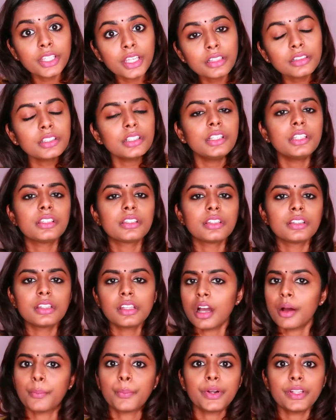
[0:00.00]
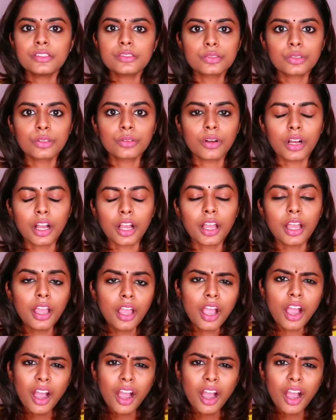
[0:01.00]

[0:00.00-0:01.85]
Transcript: வியந்து நிக்குது அப்படின்னு சொல்லுவாங்க